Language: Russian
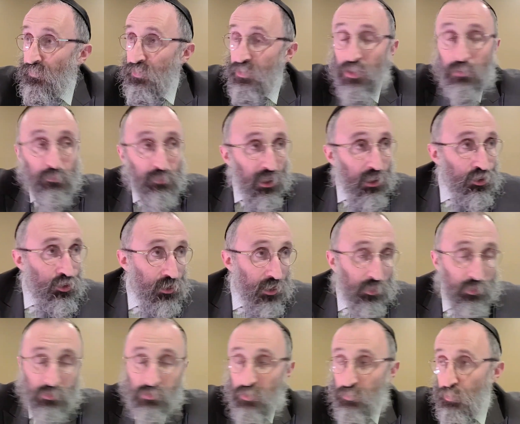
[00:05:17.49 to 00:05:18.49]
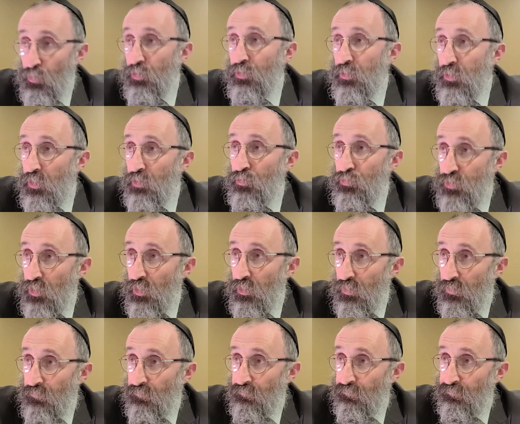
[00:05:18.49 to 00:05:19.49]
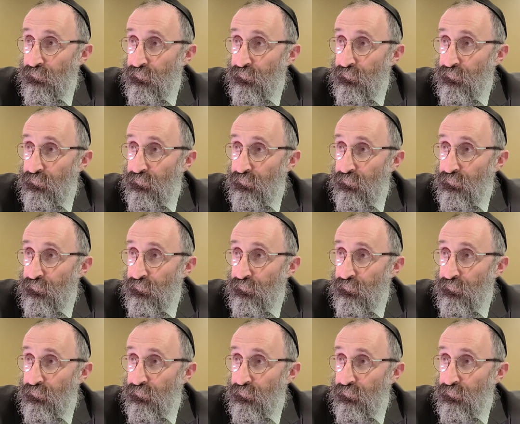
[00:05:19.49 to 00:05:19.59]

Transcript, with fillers: тем меньше там свобод для людей.